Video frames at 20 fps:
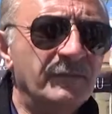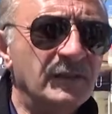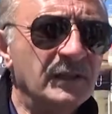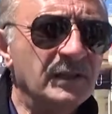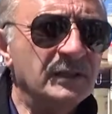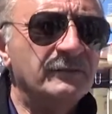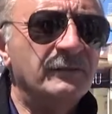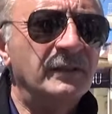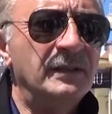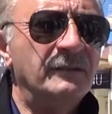
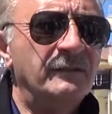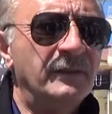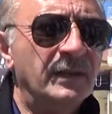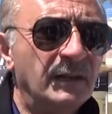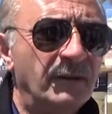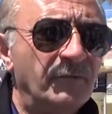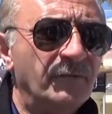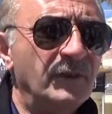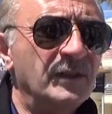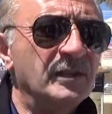Festivali,
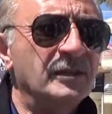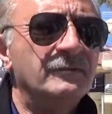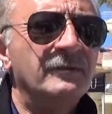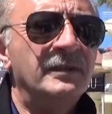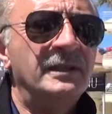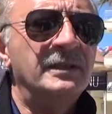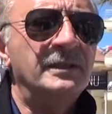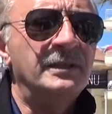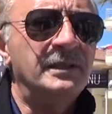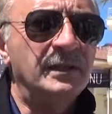Vegan
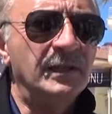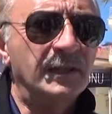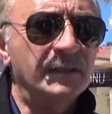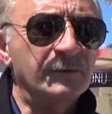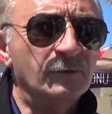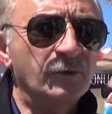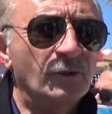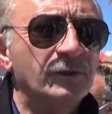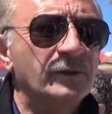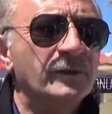Festivali,
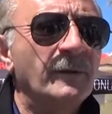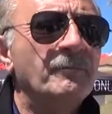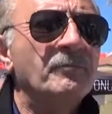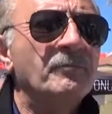Triatlon,